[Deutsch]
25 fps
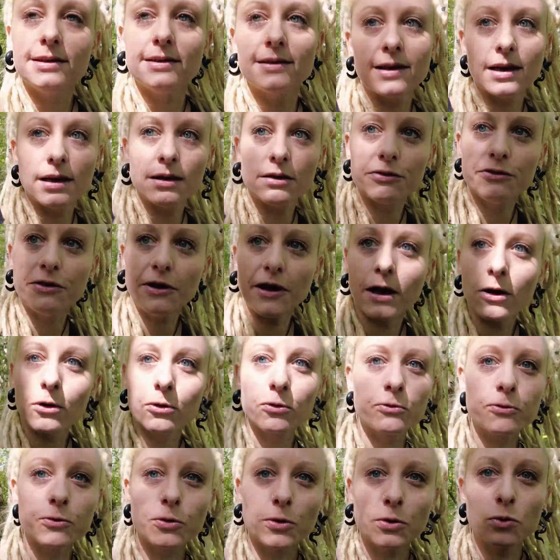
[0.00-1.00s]
diese
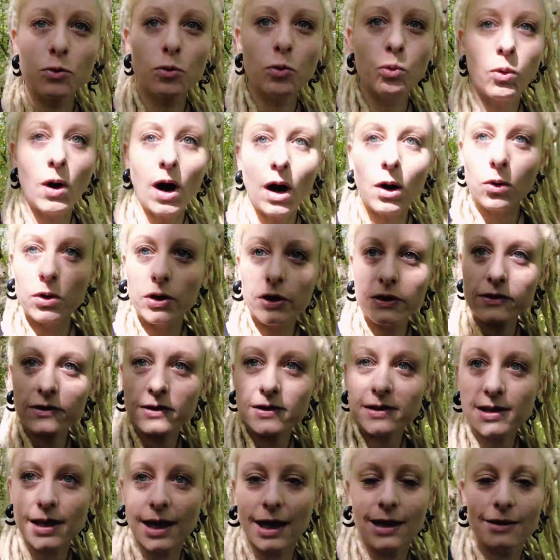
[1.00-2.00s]
Erfahrung von wow, das ist